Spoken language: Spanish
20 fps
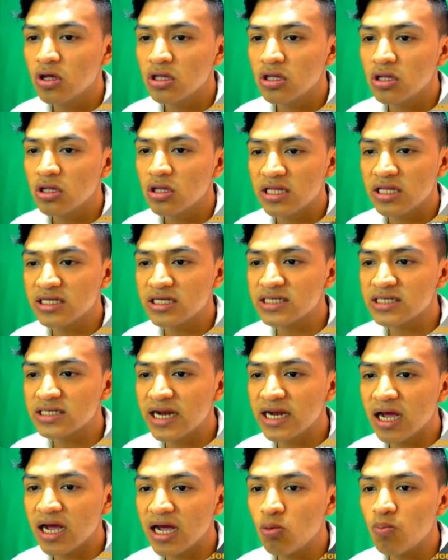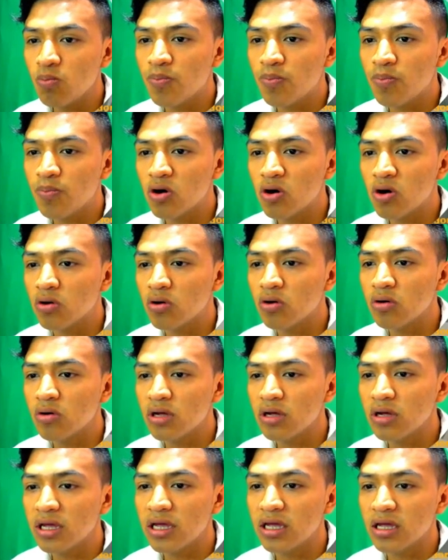Te tienes que alejar un poco
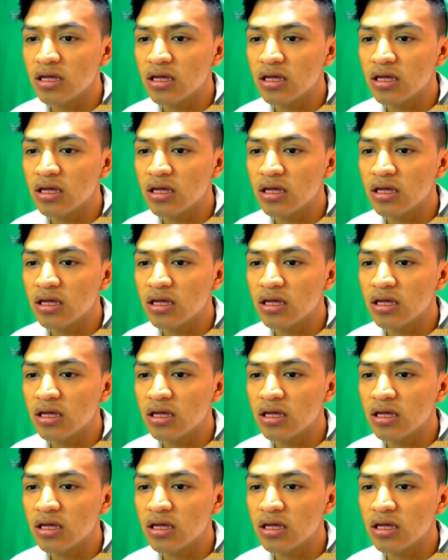eh,